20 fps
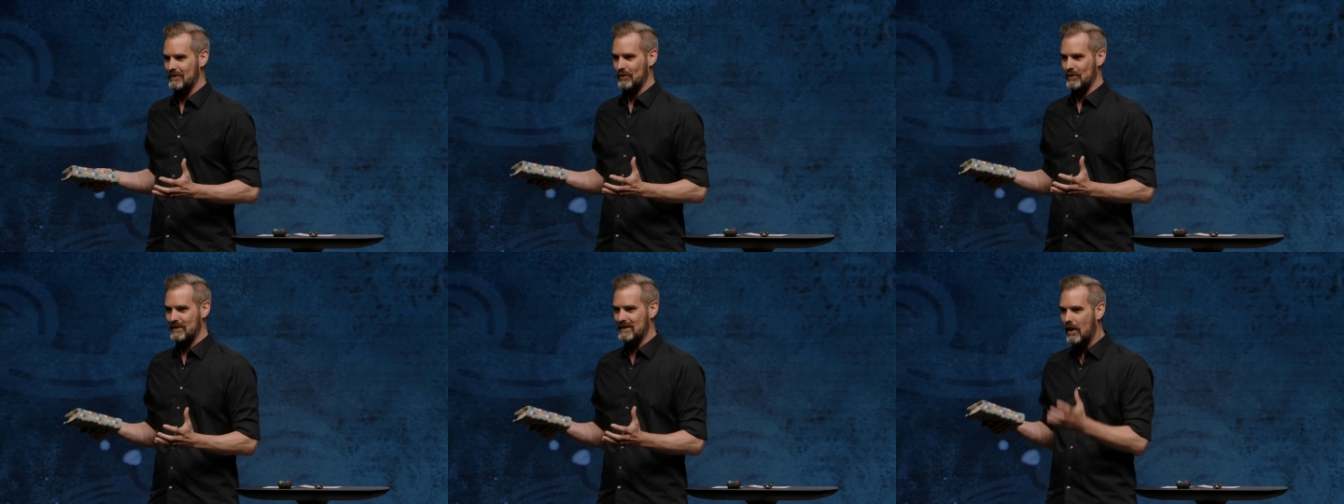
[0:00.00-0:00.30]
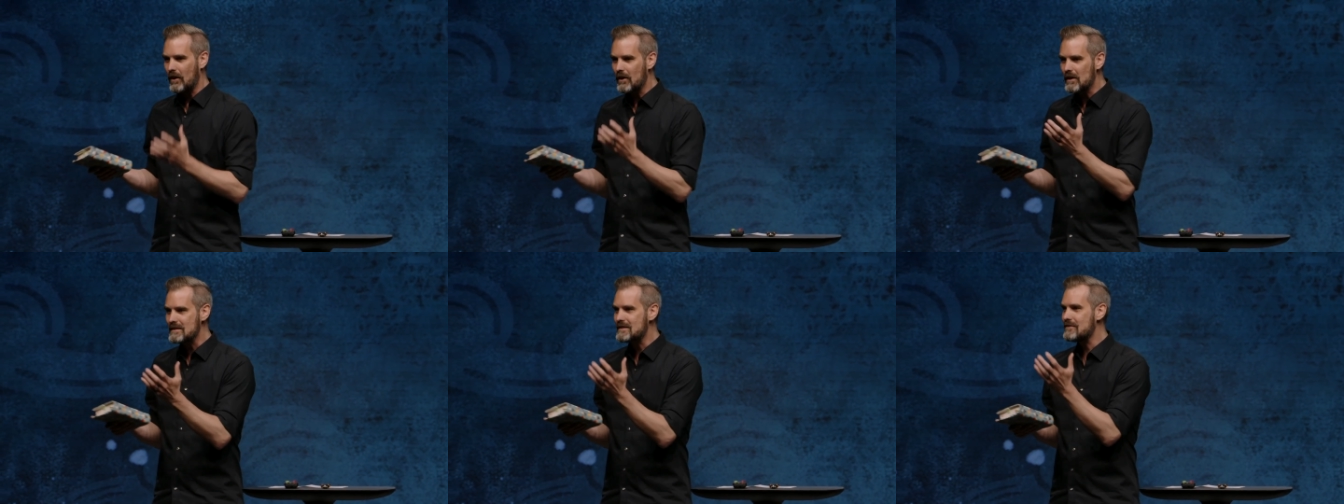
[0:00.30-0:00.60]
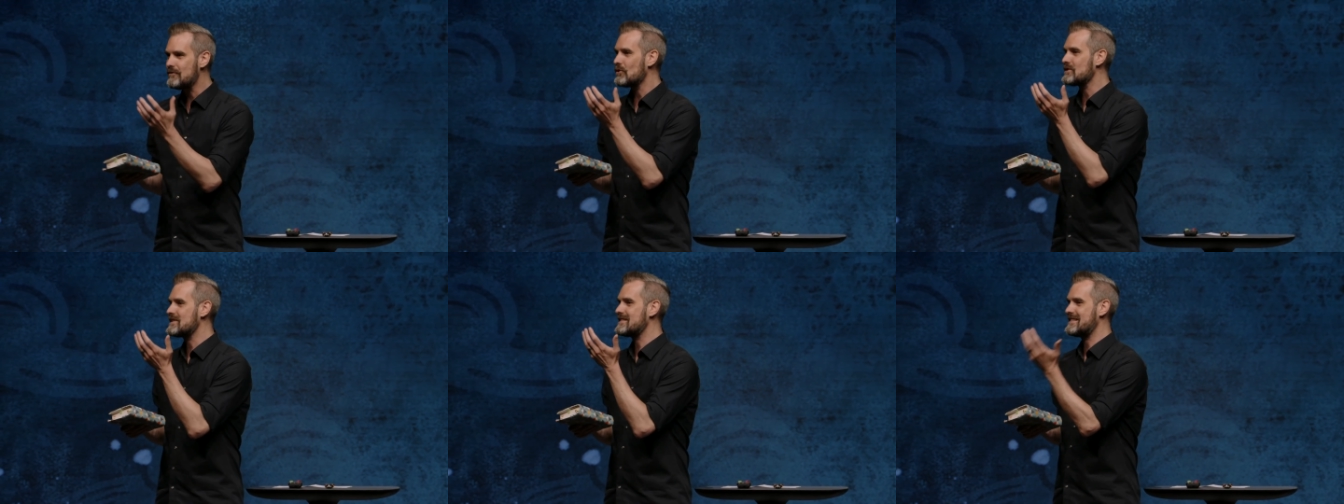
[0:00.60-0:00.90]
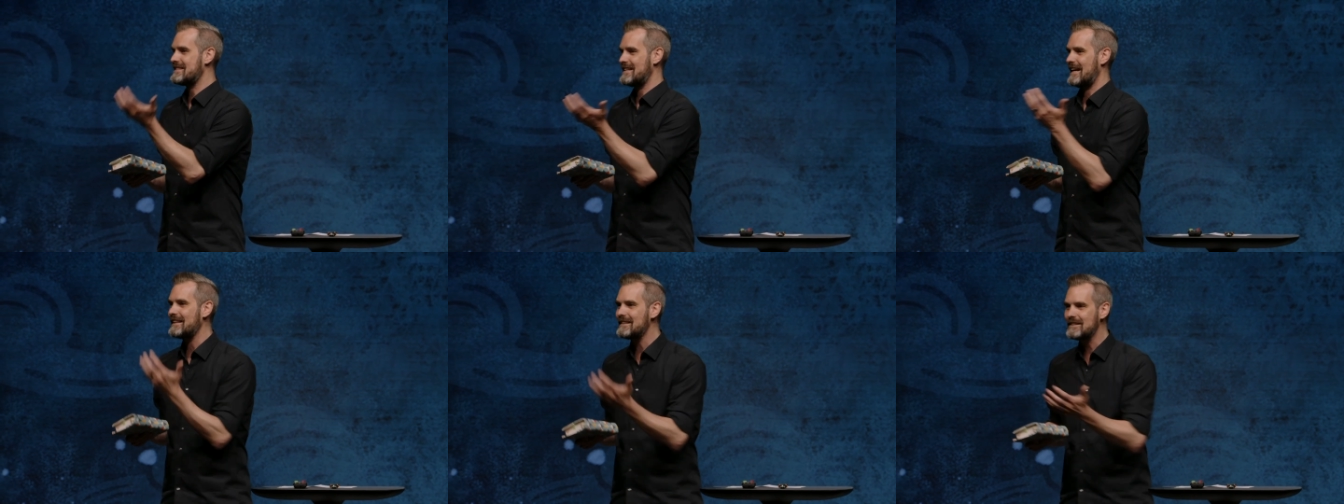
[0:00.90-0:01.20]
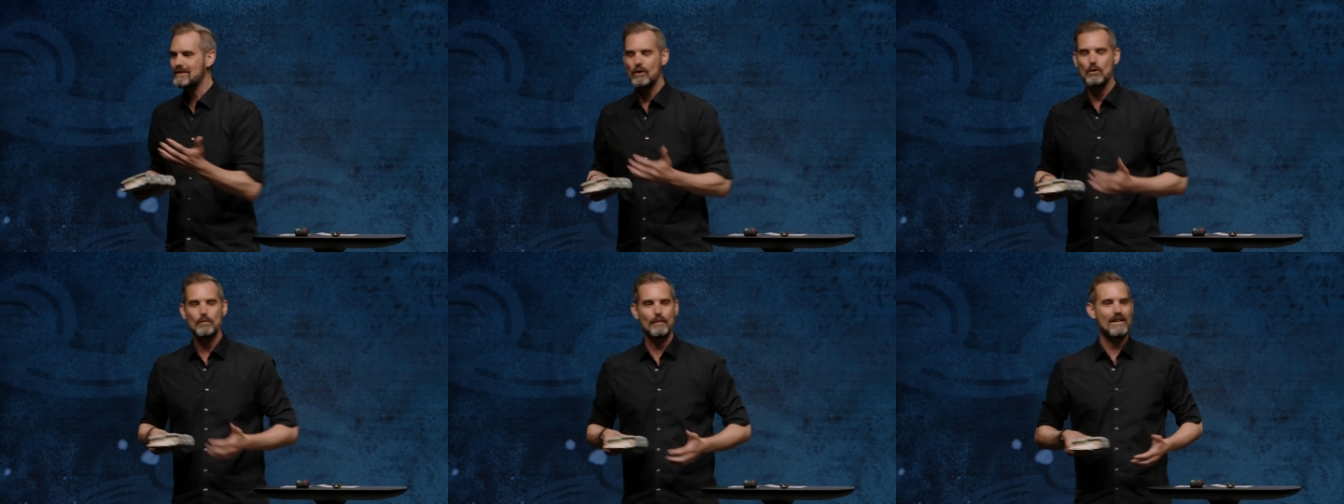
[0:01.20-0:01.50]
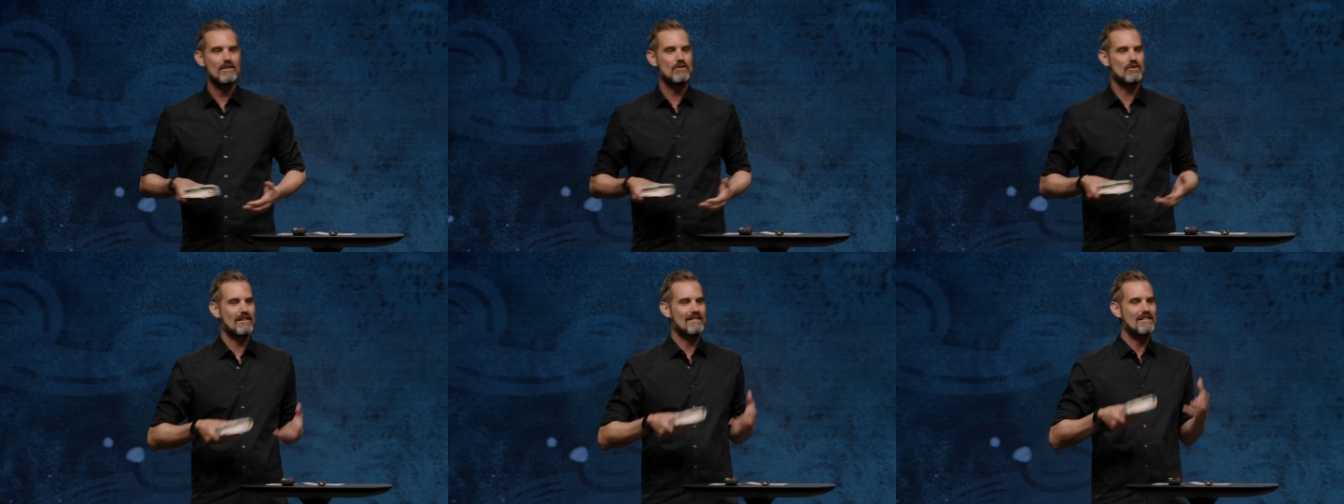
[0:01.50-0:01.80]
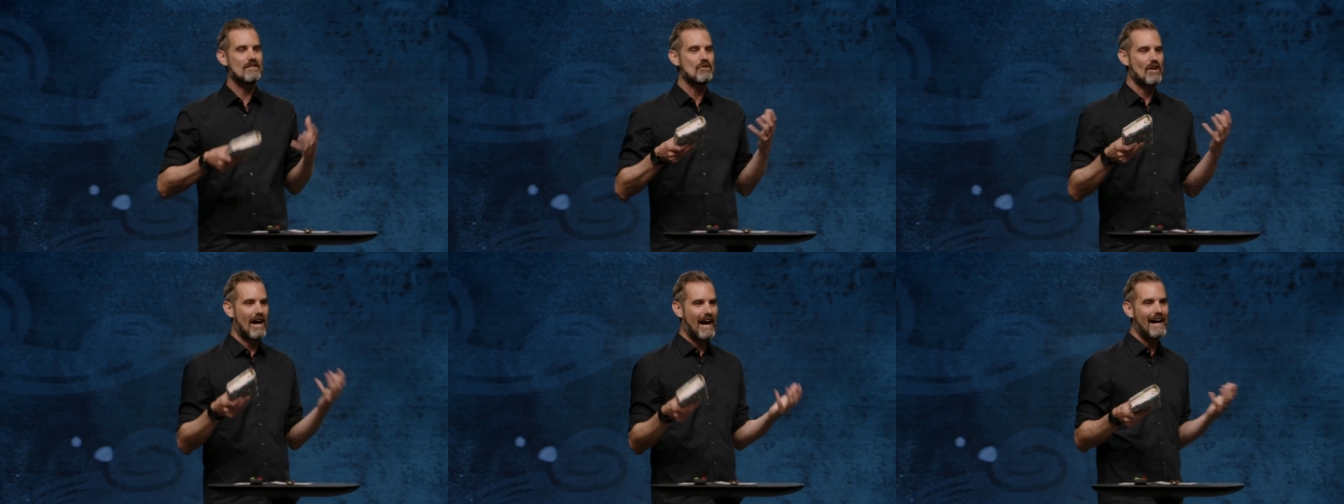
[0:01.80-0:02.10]
Und das, was das Zentrum ist, das
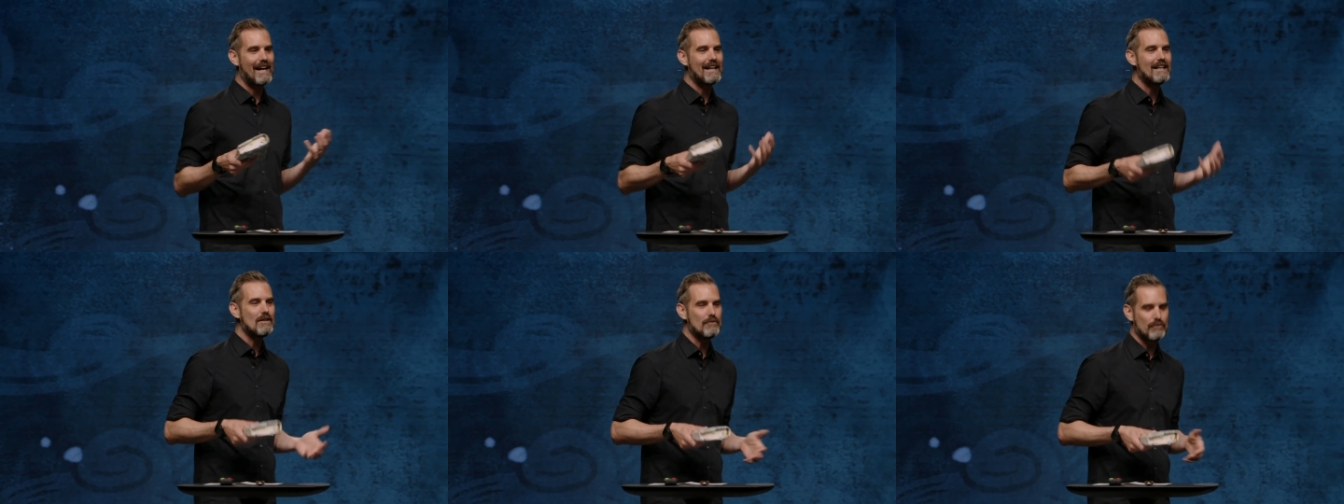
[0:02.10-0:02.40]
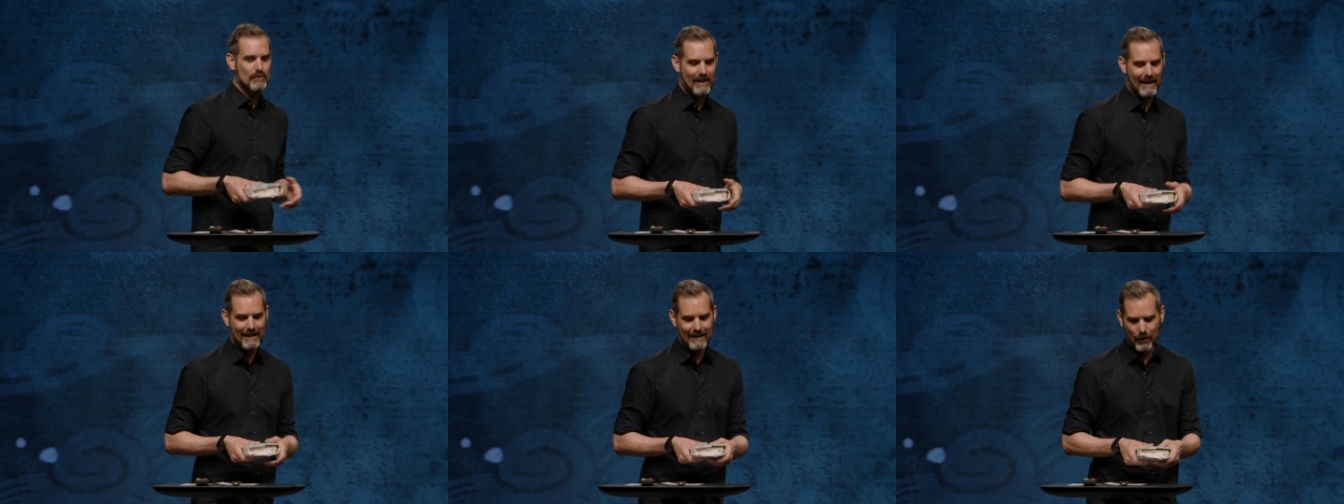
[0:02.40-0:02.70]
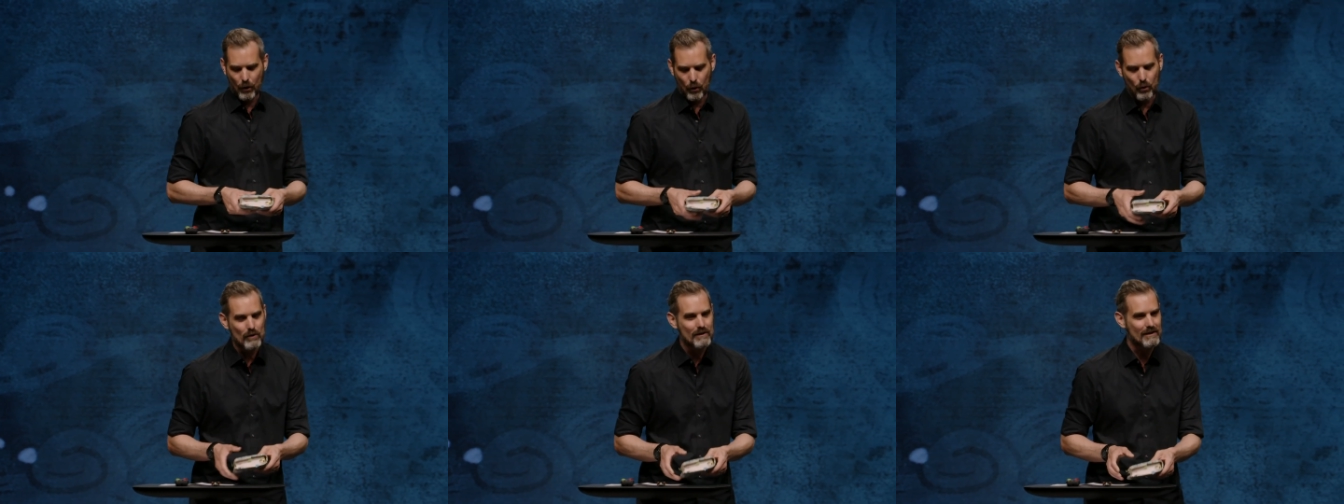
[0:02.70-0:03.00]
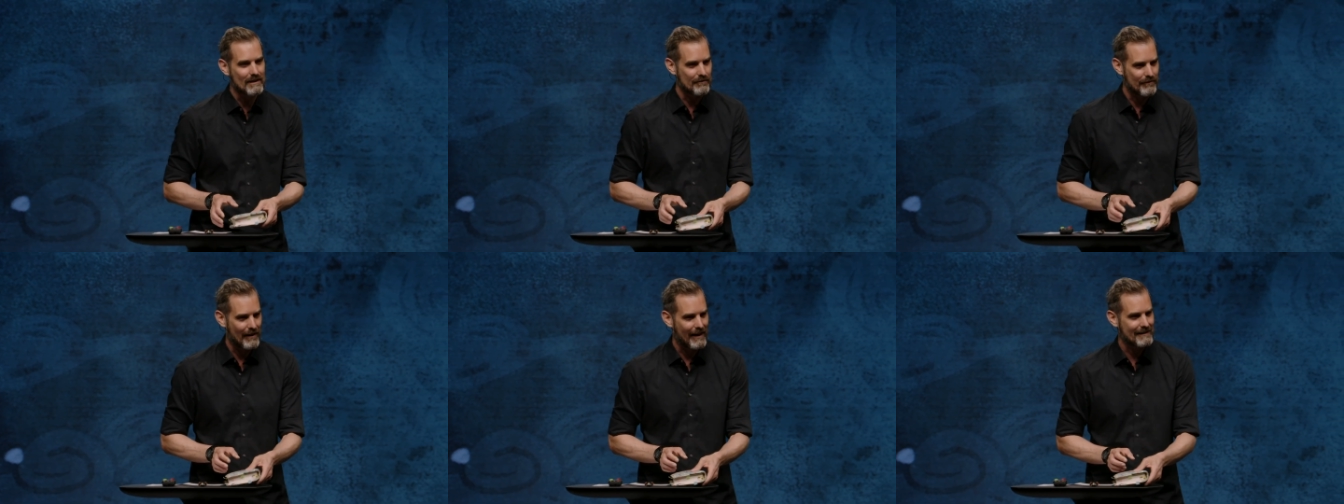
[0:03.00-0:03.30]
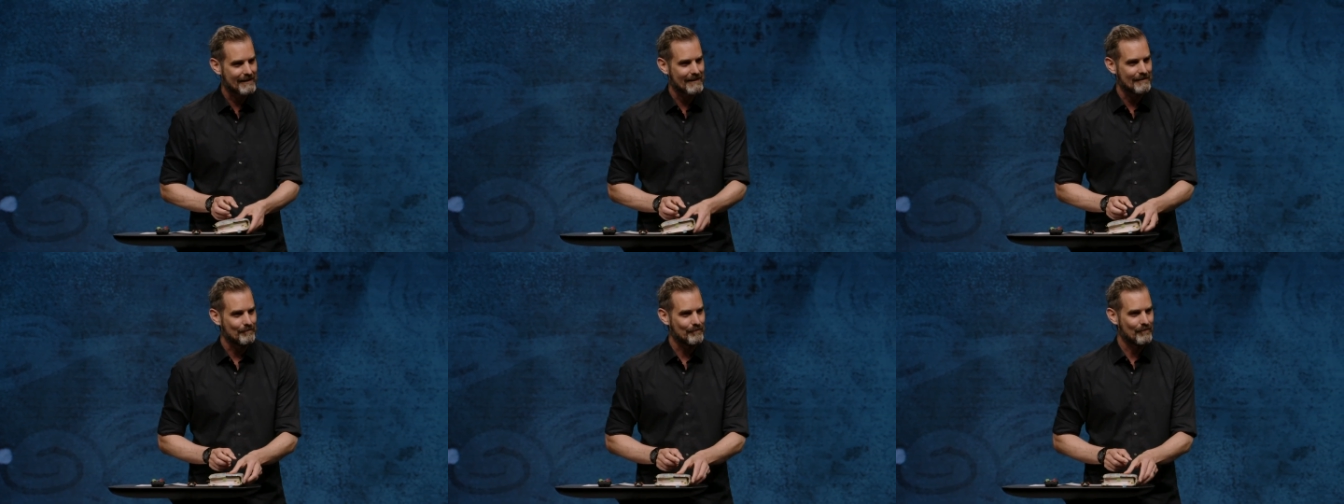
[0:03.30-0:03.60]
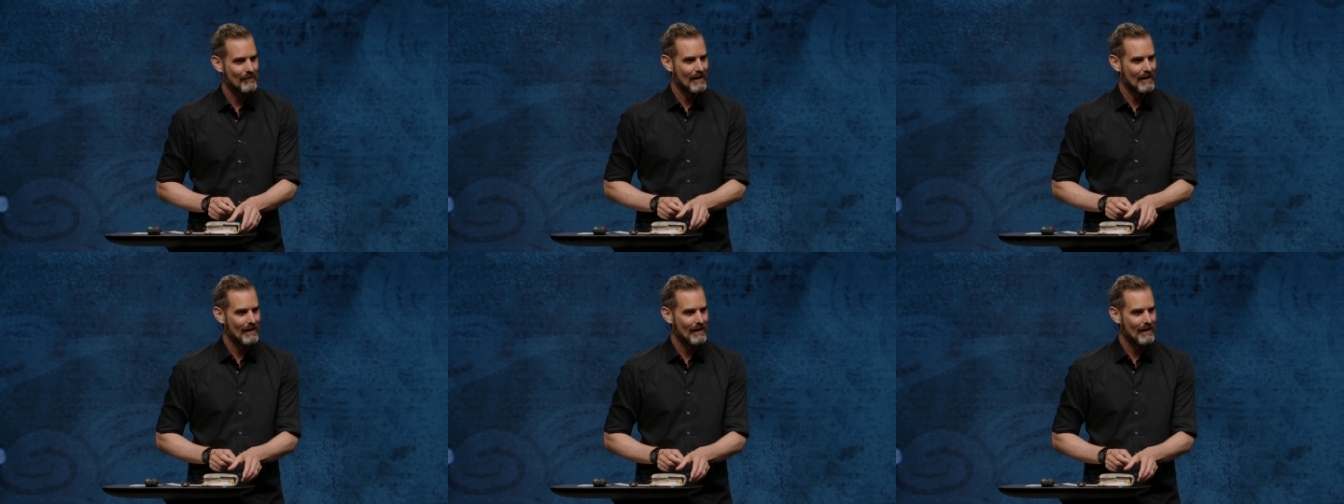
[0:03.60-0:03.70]
ist einer von diesen roten Fäden.